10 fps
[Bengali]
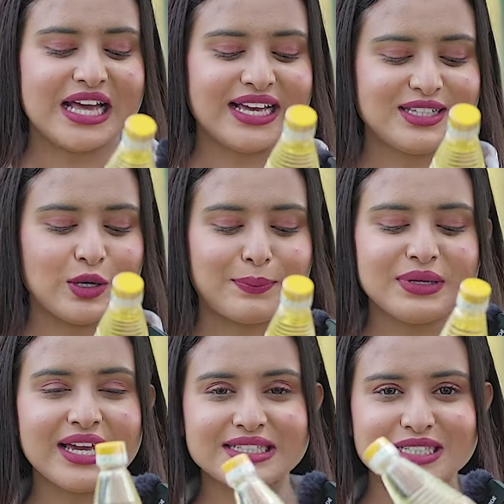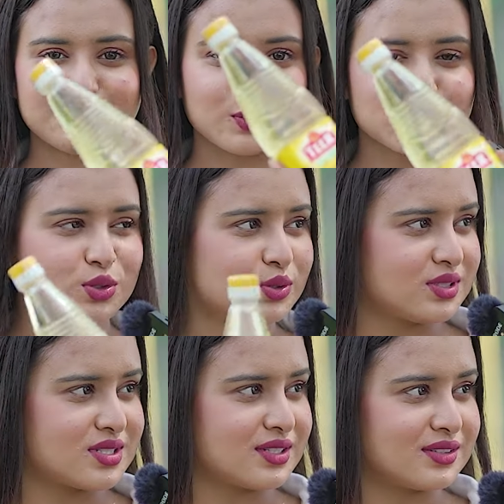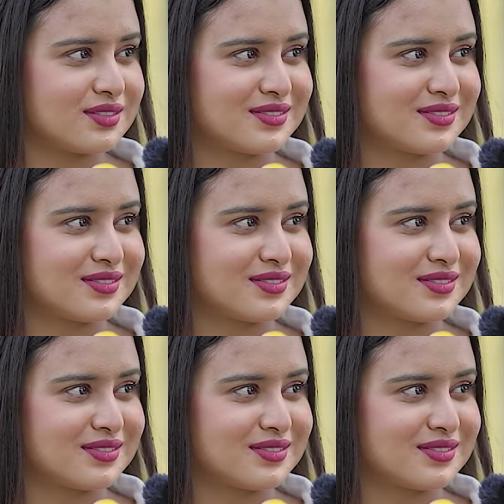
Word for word: থ্যাংক ইউ আপনি কি এটার প্রমোশন করতেছেন